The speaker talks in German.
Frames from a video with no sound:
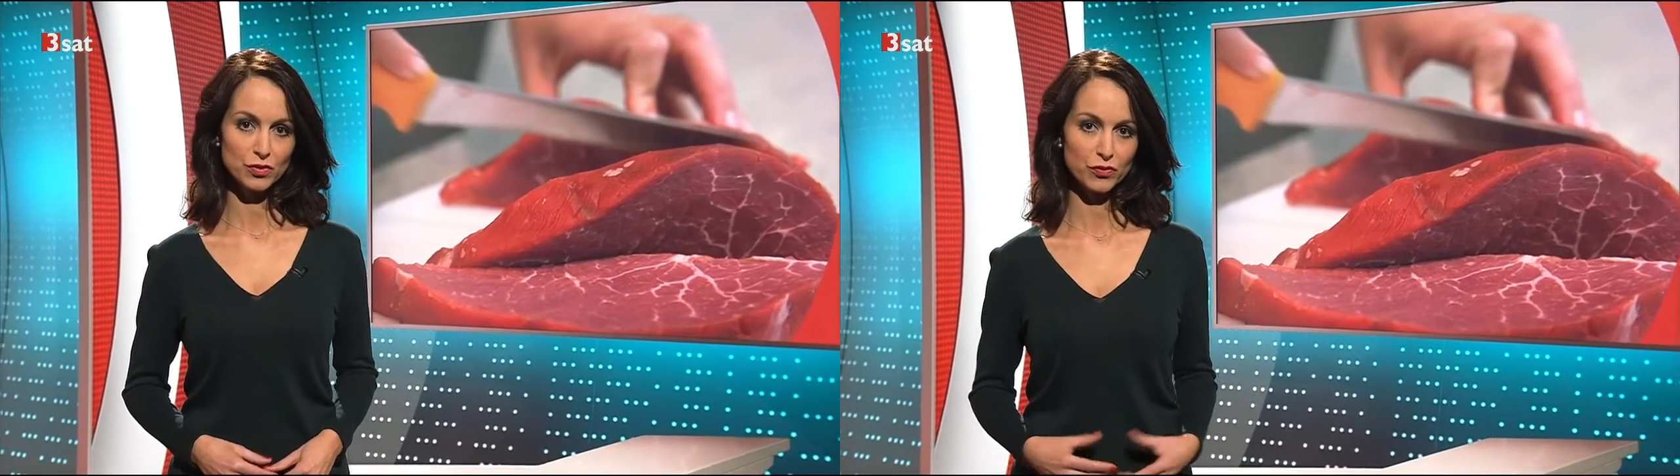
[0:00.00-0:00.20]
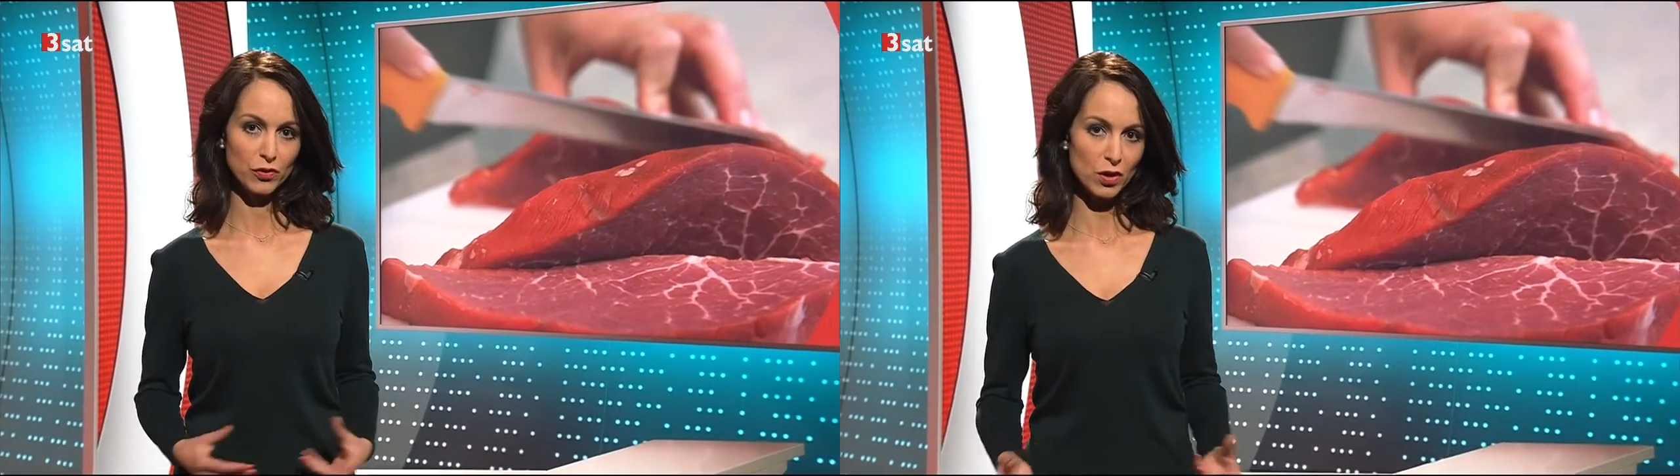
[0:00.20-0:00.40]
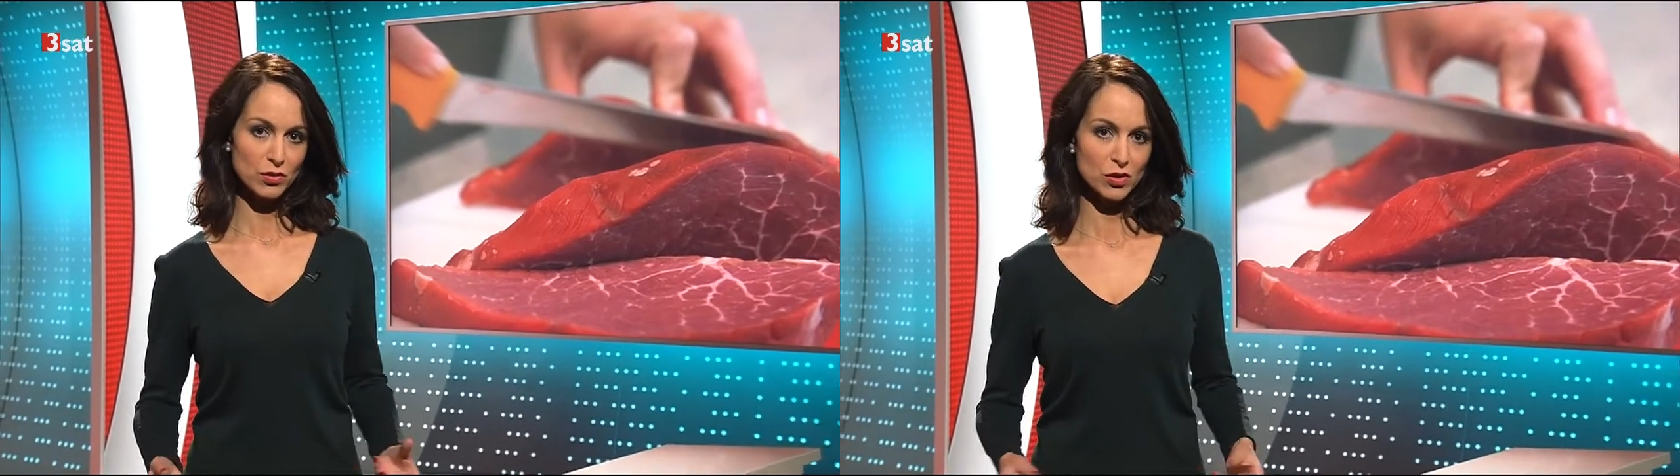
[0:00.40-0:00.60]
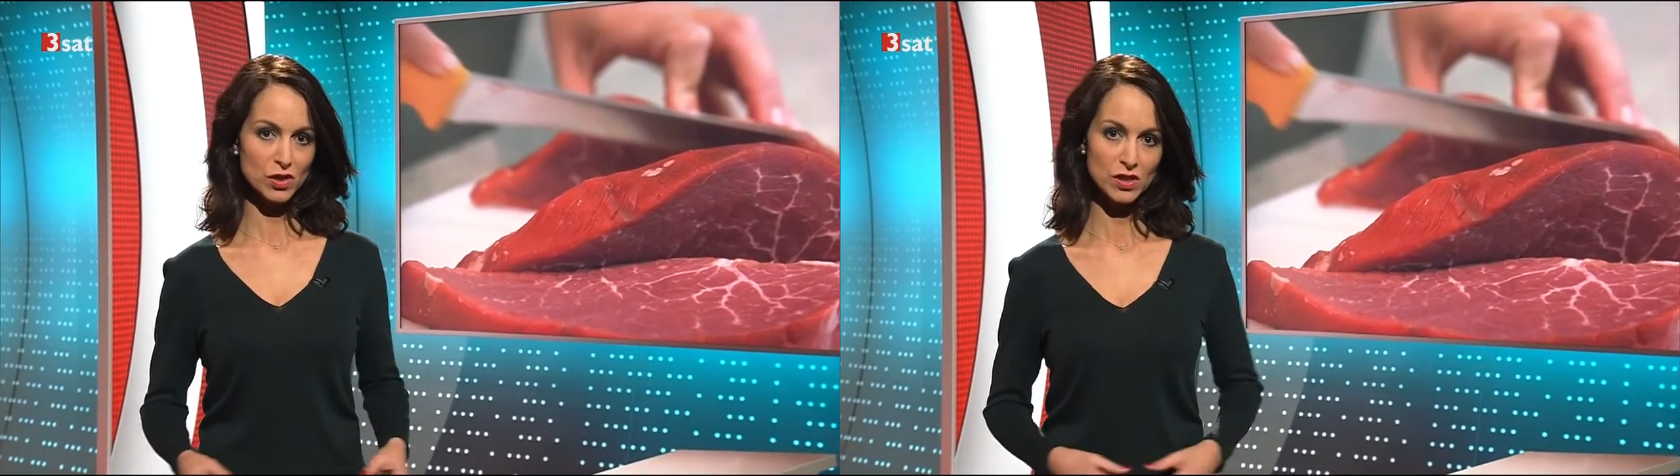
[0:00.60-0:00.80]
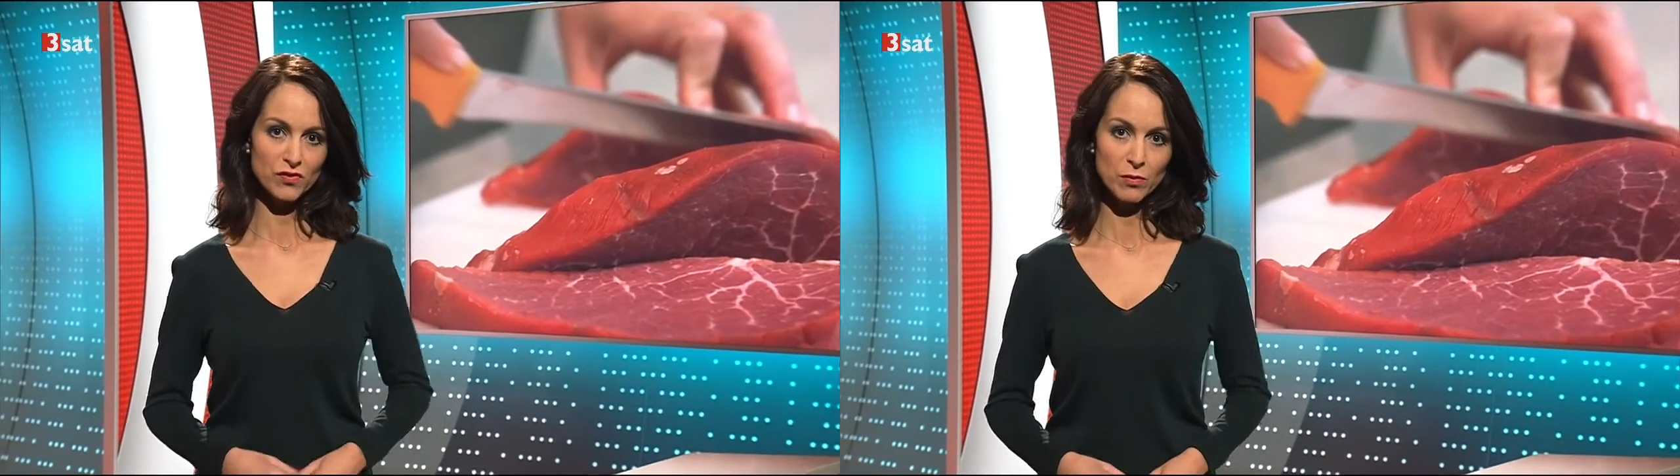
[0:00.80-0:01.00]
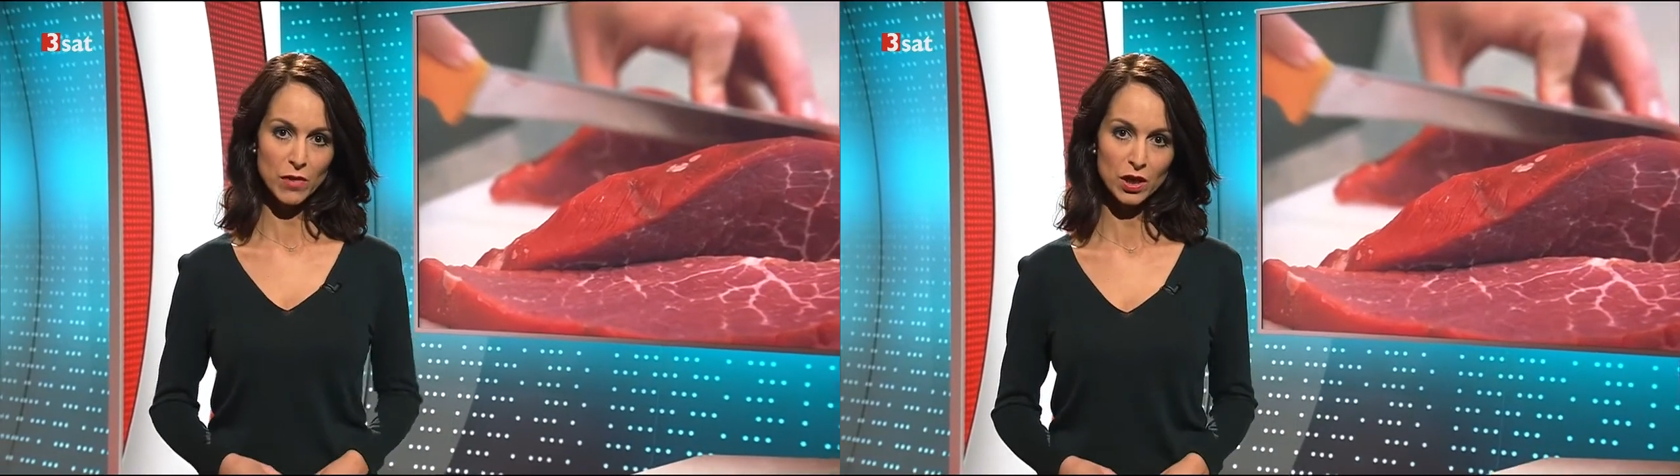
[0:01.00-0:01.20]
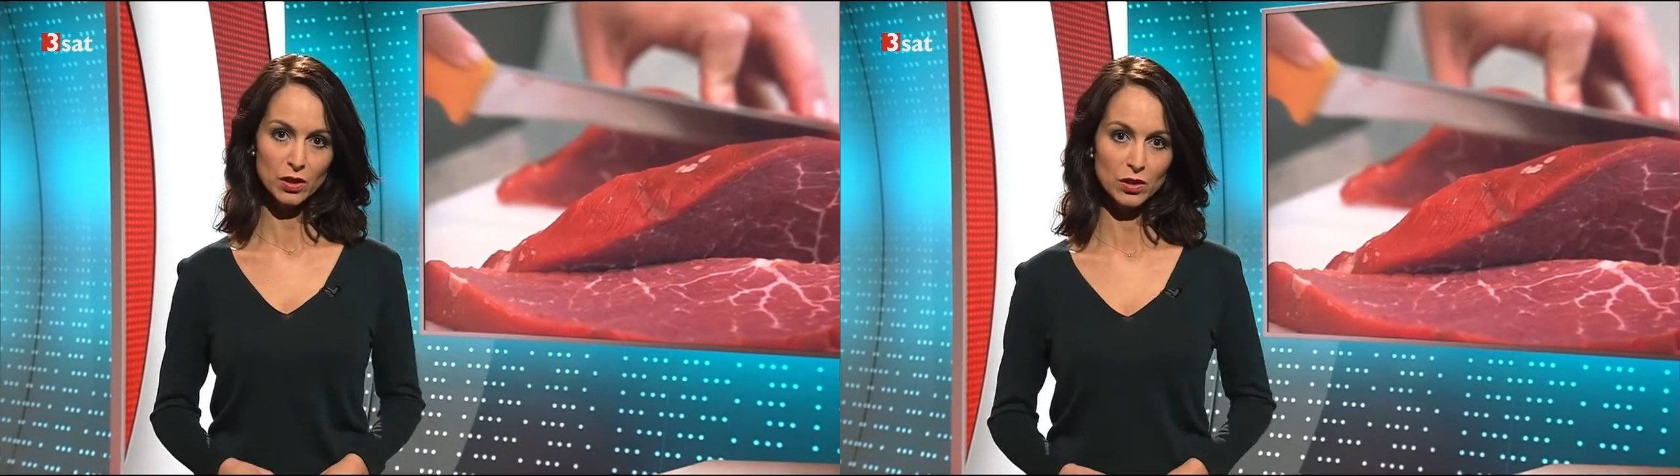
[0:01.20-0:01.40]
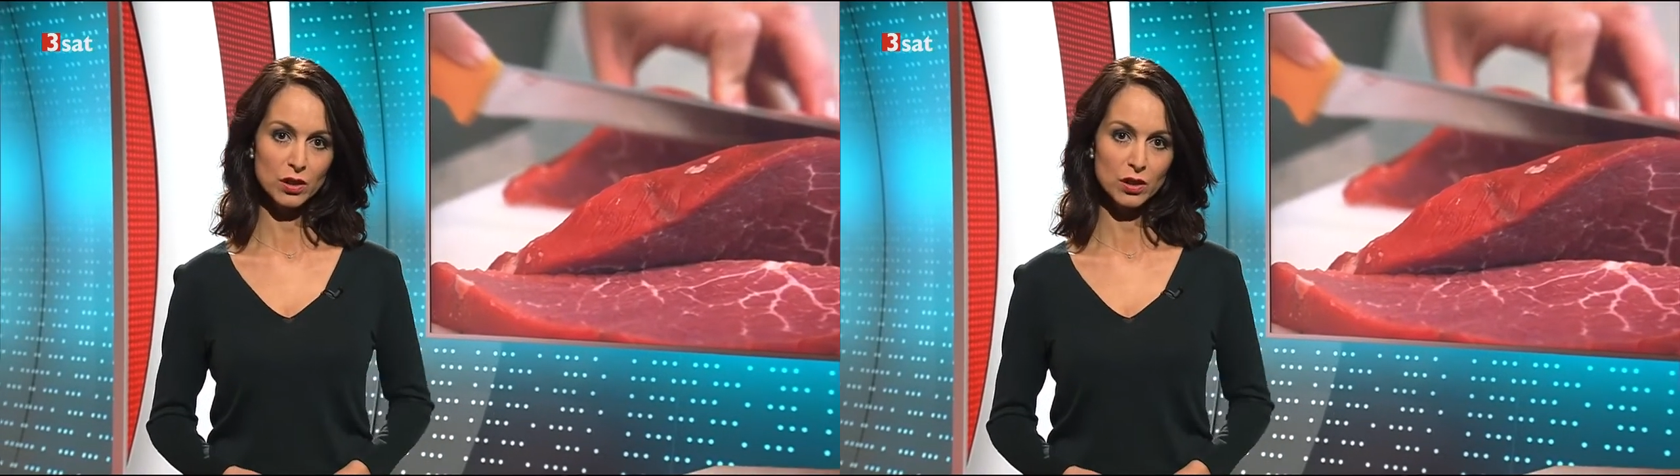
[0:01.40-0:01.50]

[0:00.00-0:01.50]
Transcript: Vorausgesetzt, wir machen